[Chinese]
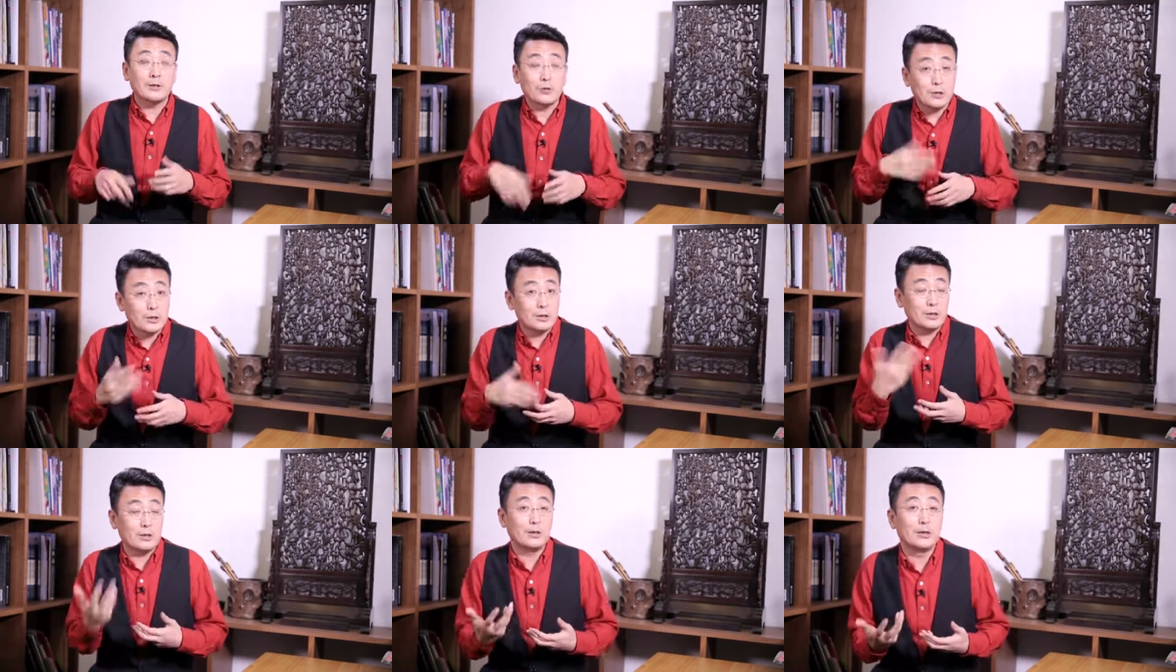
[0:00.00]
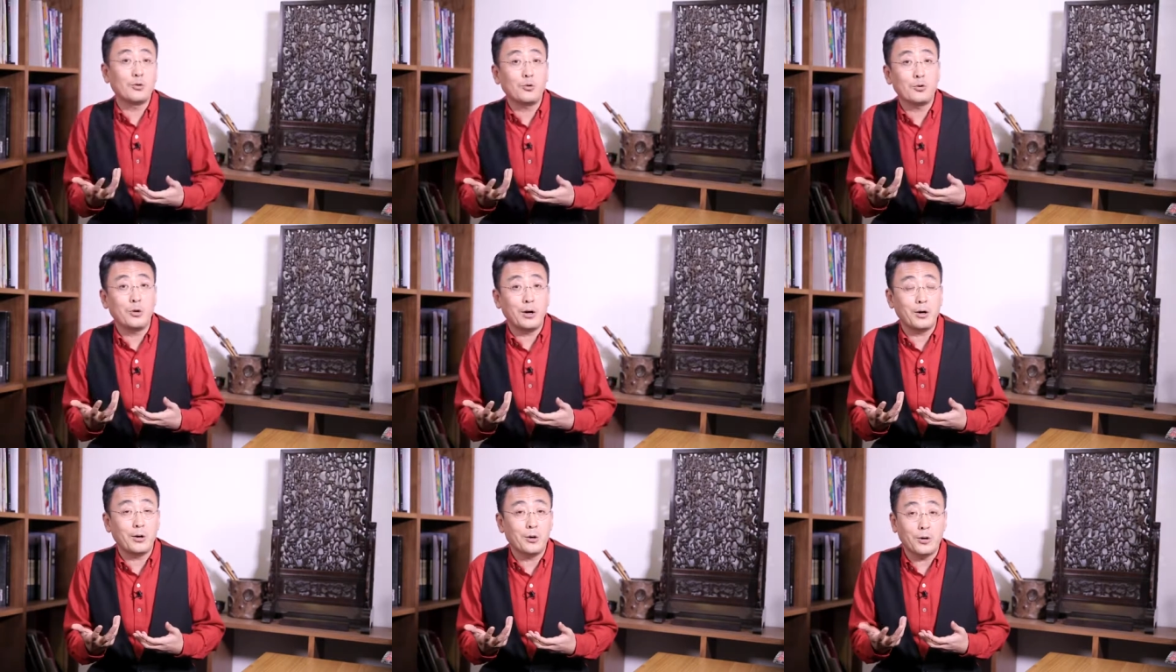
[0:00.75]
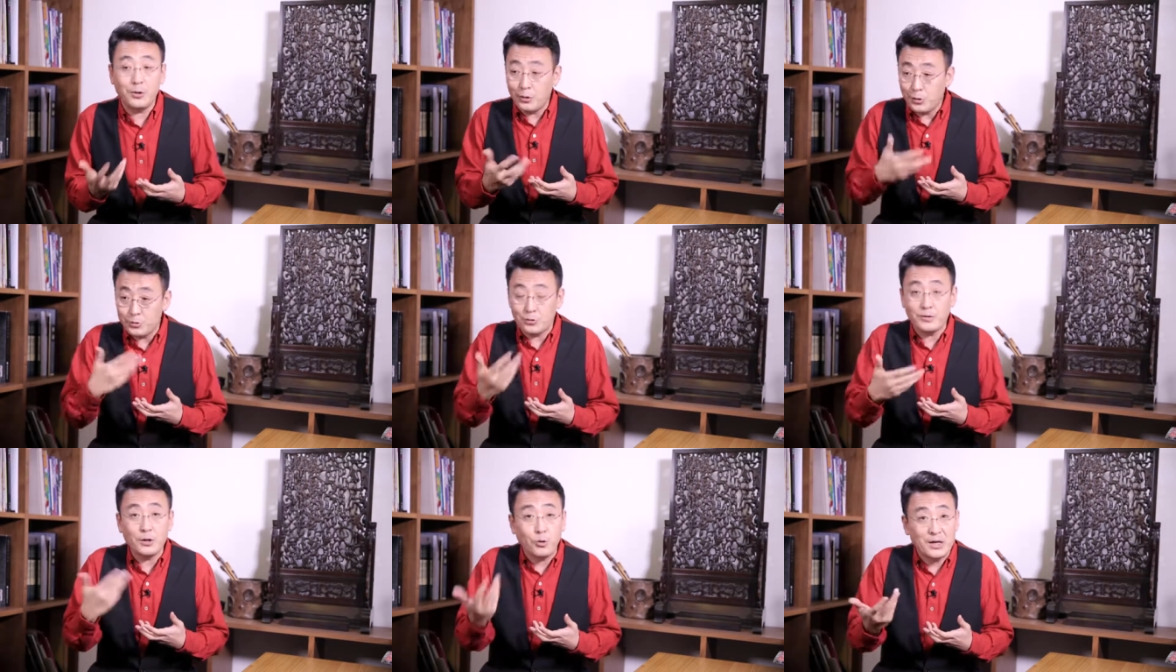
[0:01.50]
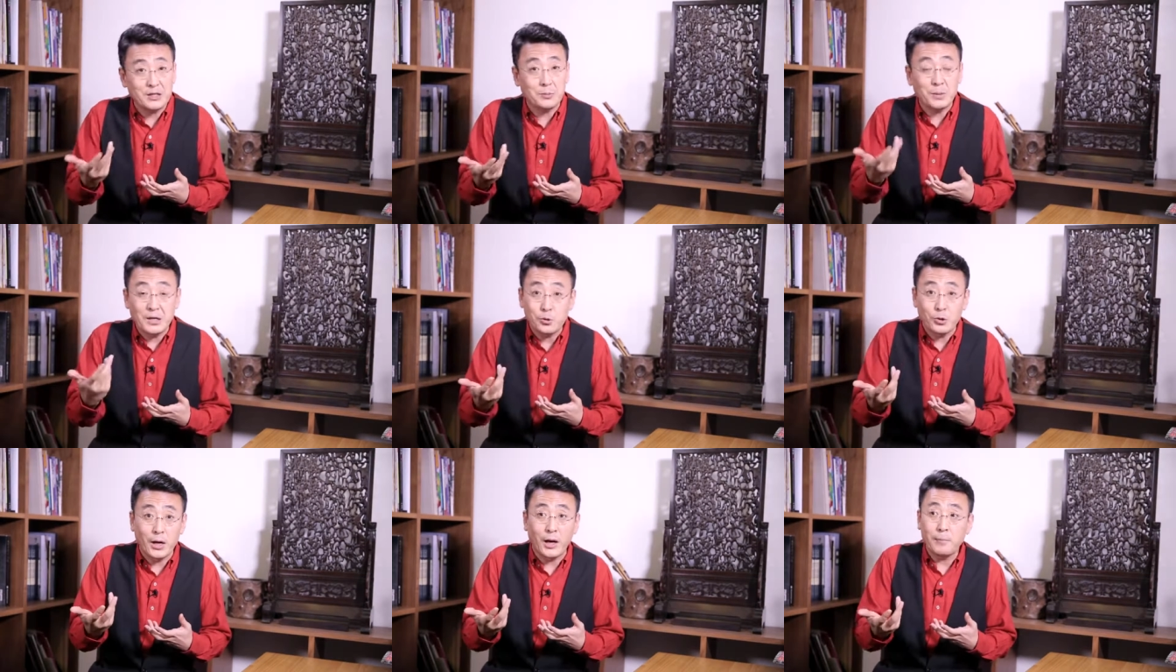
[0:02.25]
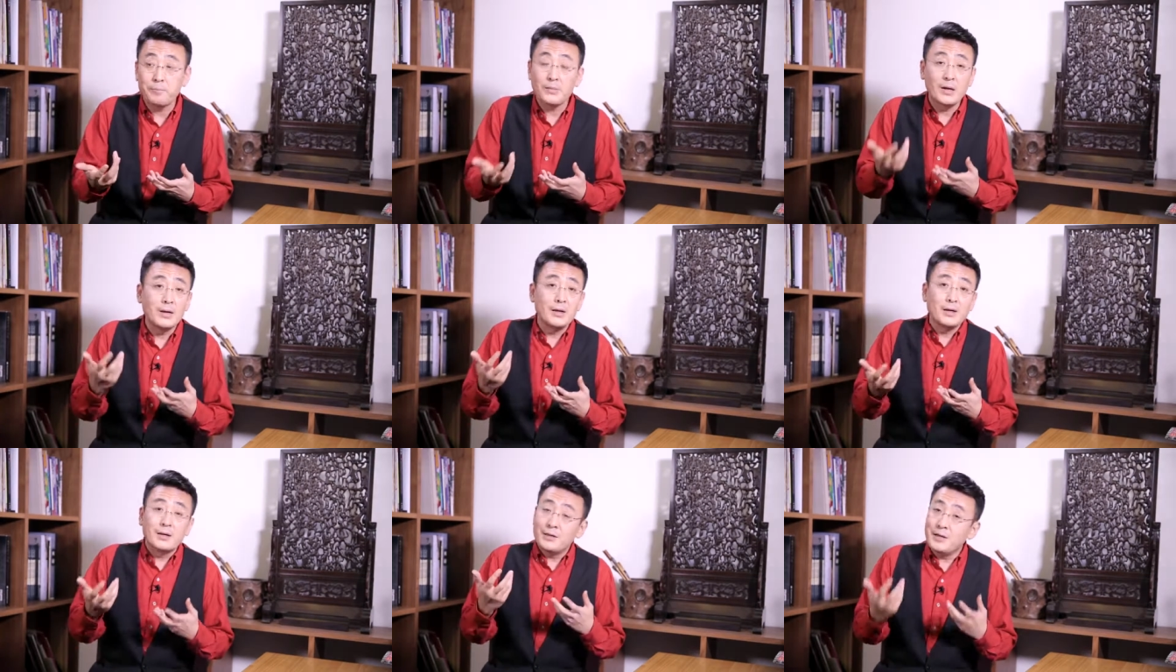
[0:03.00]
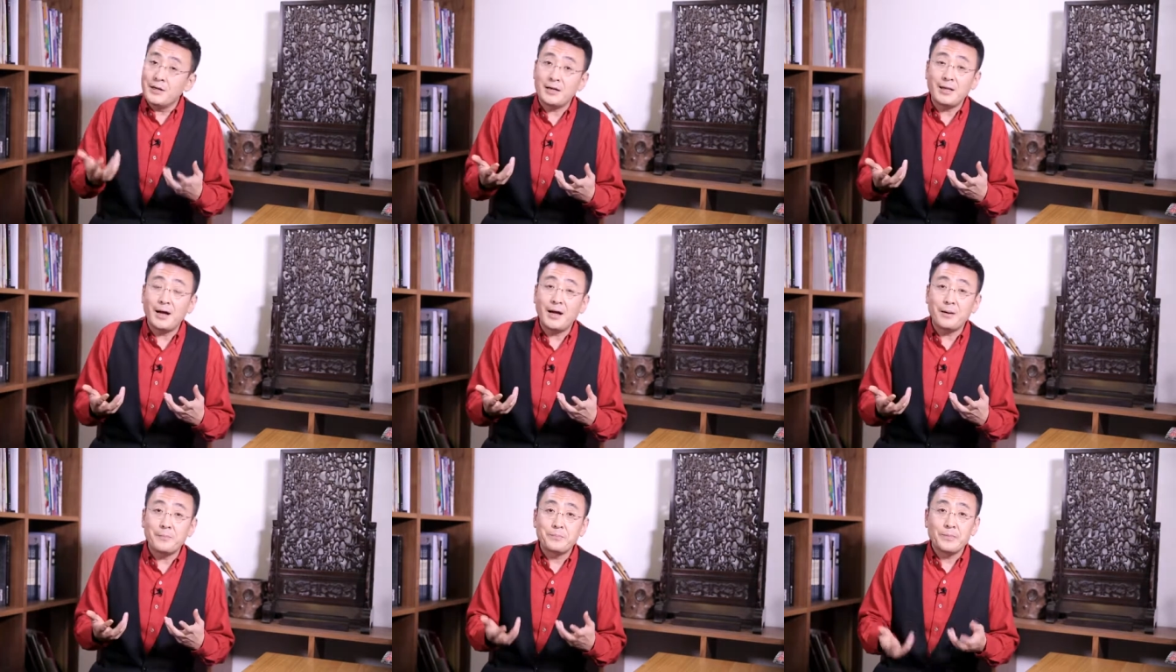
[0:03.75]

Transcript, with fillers: 就这个这个跨呃呃所谓跨性别女啊，你看她